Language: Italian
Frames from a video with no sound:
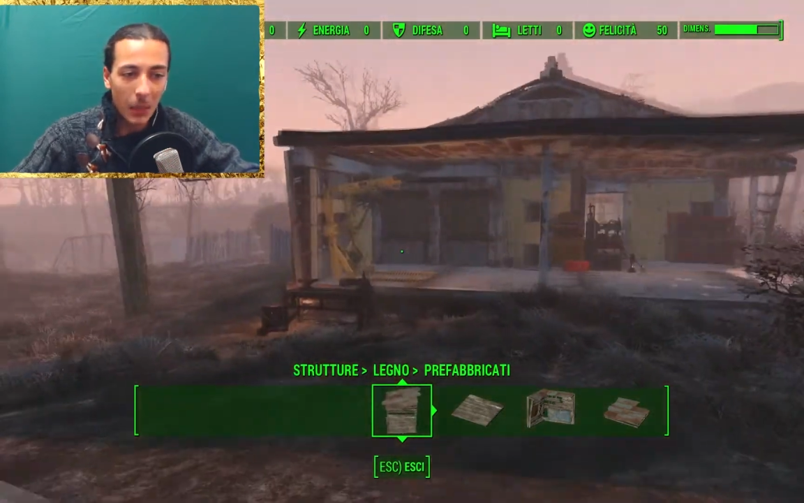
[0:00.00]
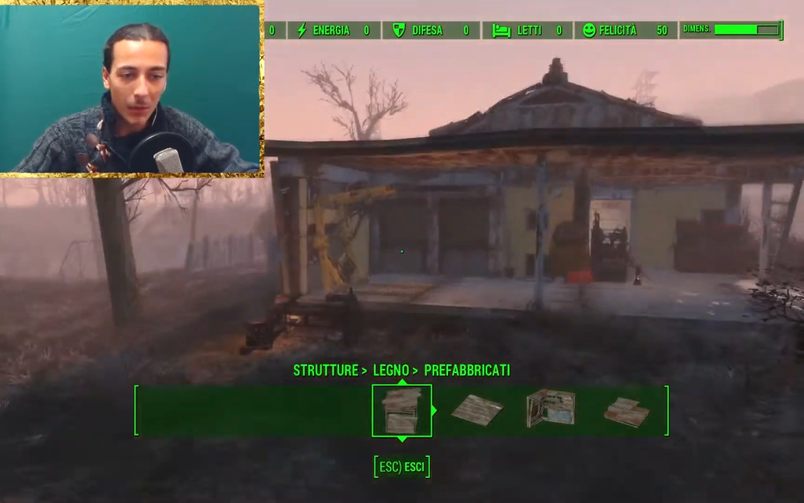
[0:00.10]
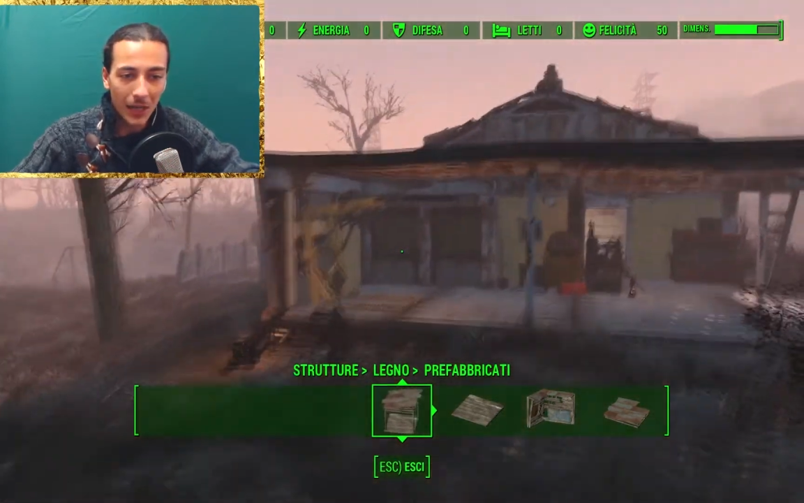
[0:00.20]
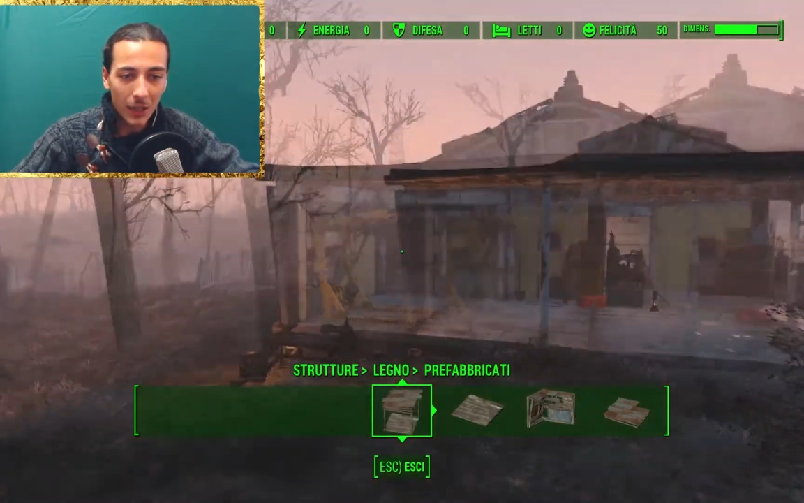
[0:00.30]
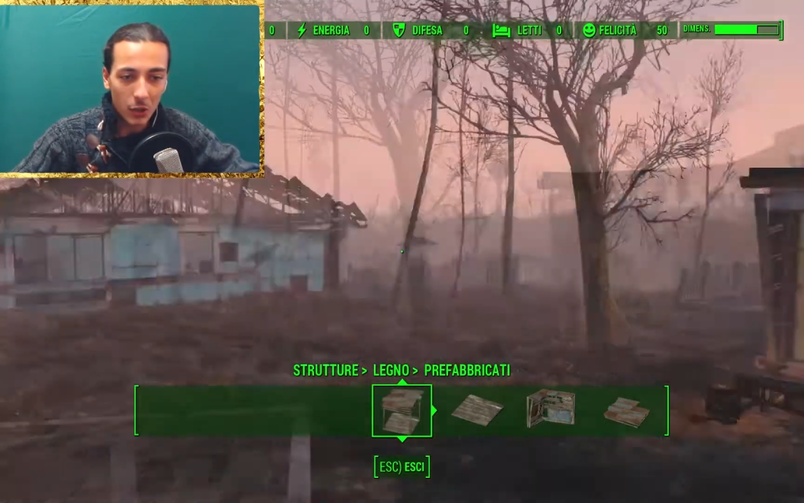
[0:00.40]

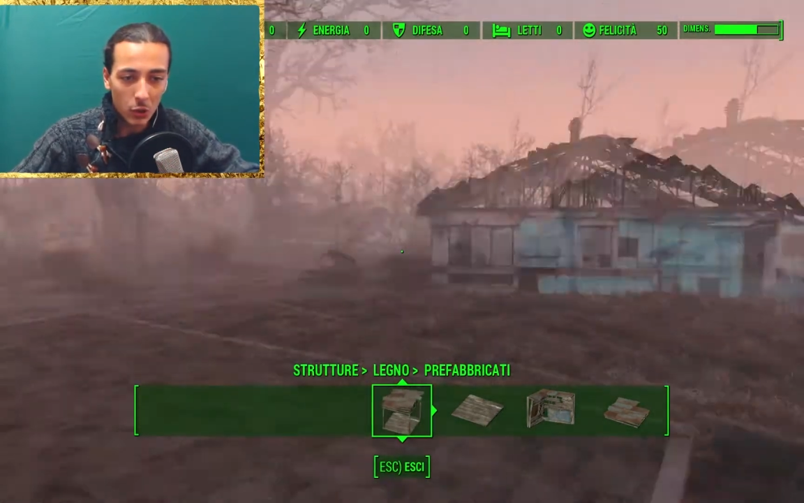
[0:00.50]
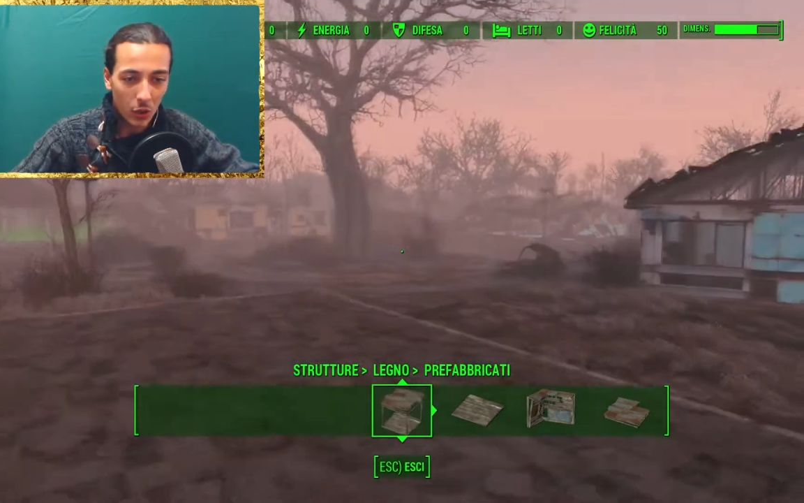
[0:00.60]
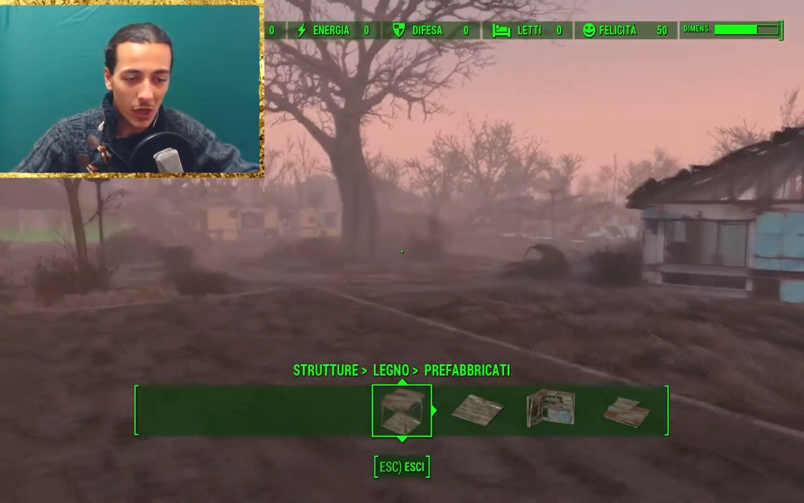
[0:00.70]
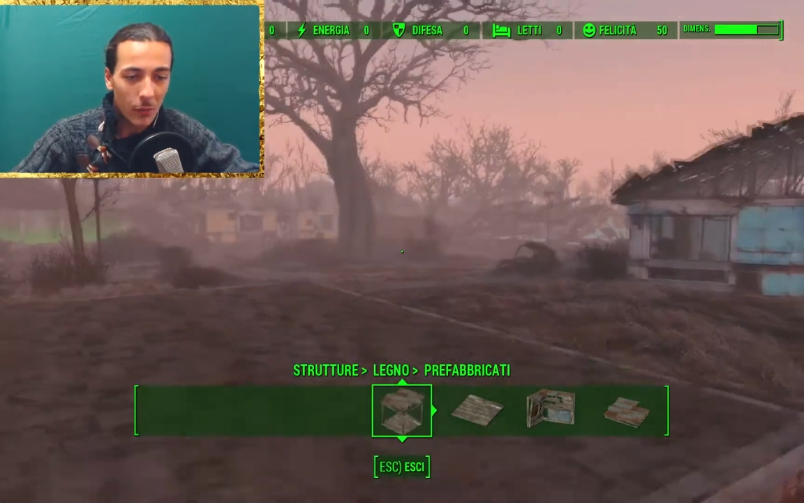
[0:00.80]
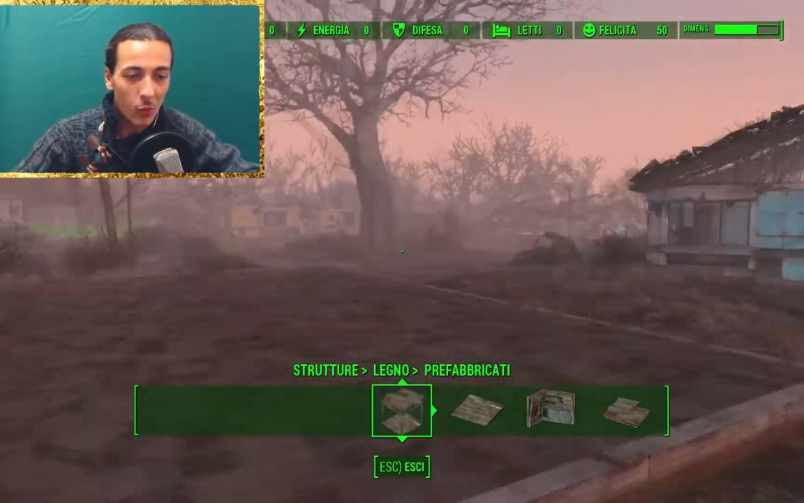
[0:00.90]
magari
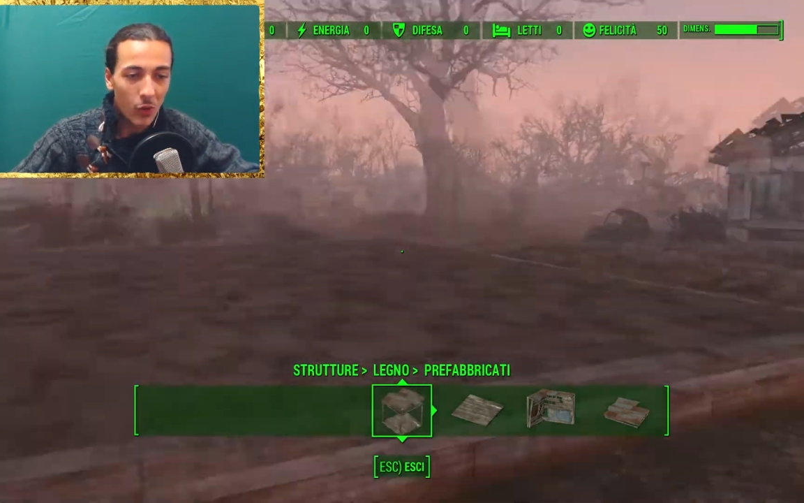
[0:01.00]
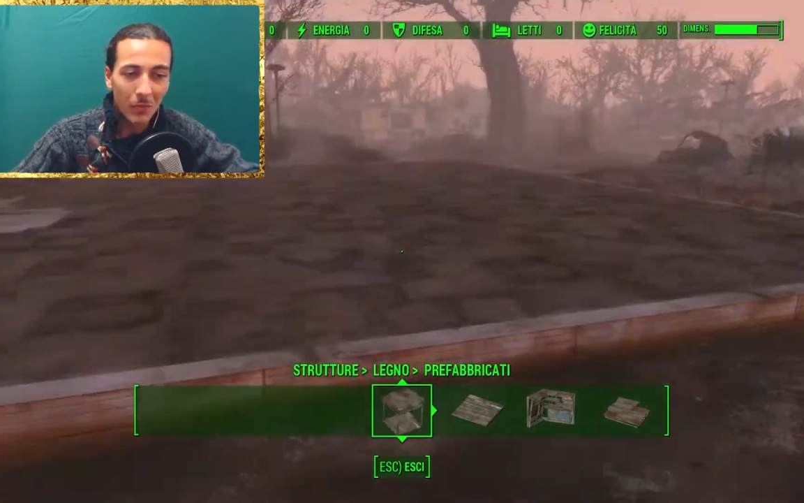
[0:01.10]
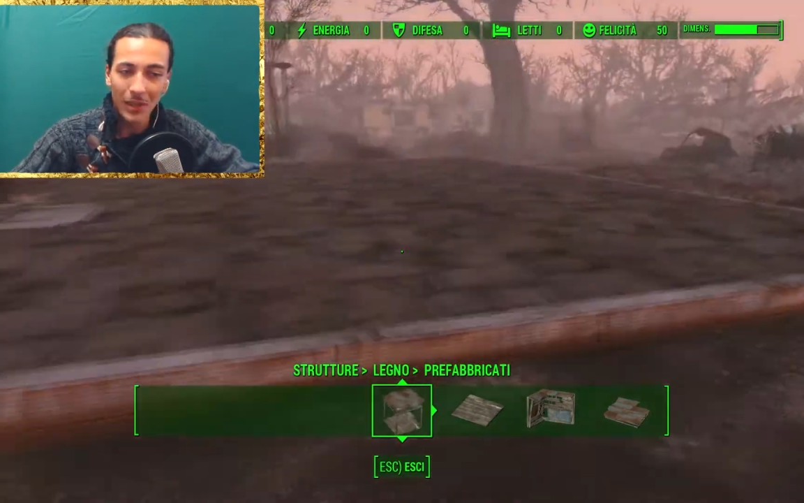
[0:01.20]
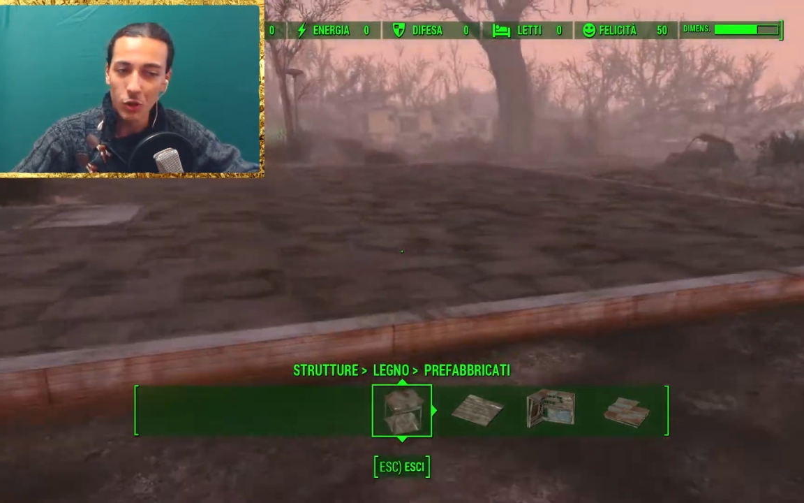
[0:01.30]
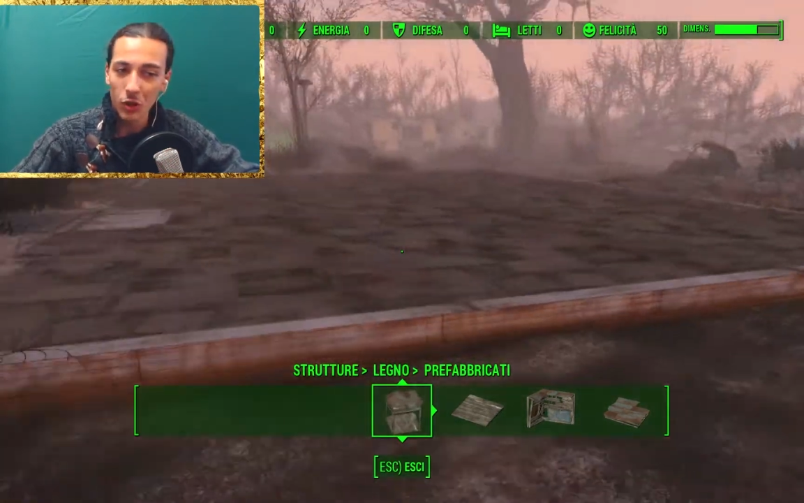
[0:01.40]
costruiremo una
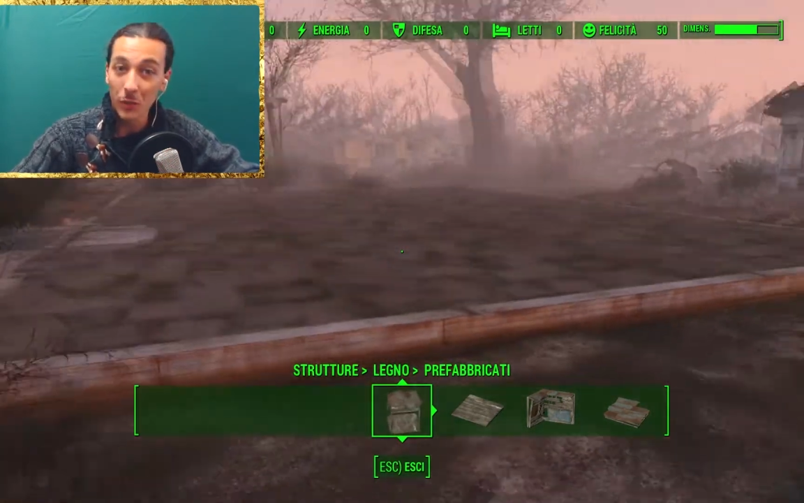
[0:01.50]
magione